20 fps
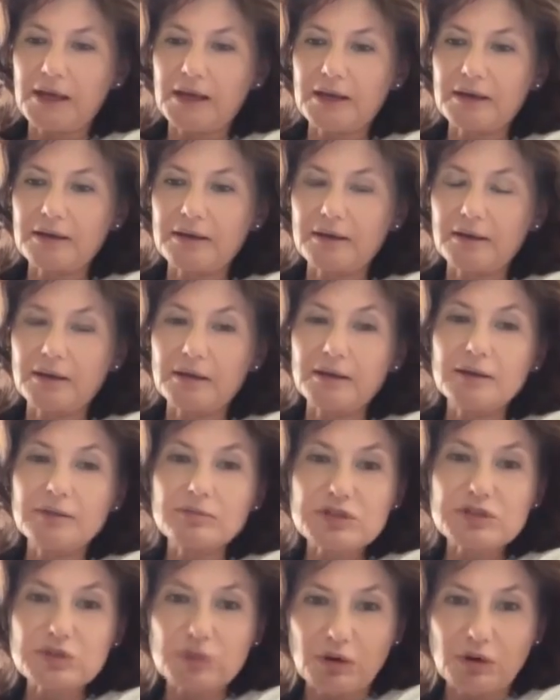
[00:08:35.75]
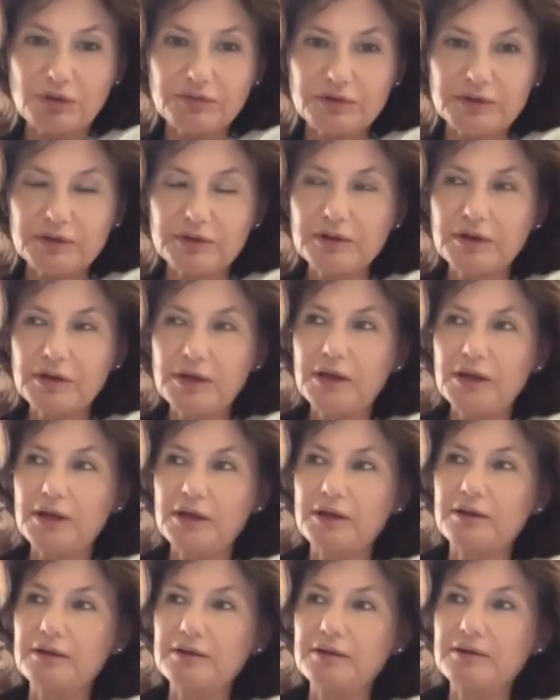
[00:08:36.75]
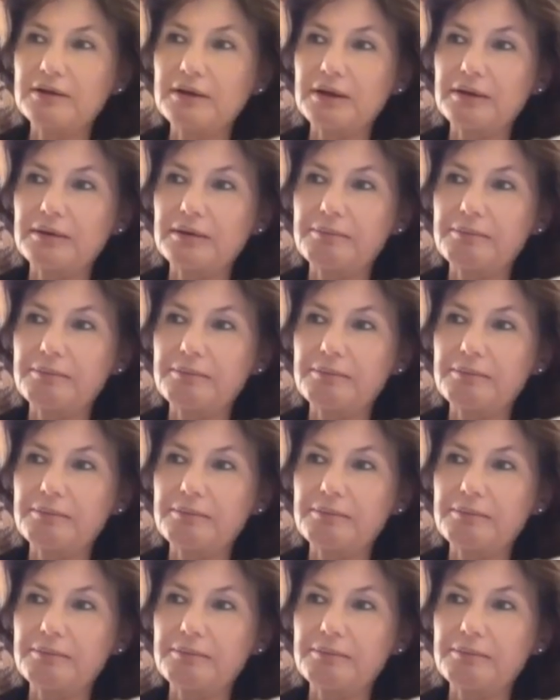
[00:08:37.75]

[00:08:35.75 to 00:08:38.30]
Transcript: Y, innymi słowy, y,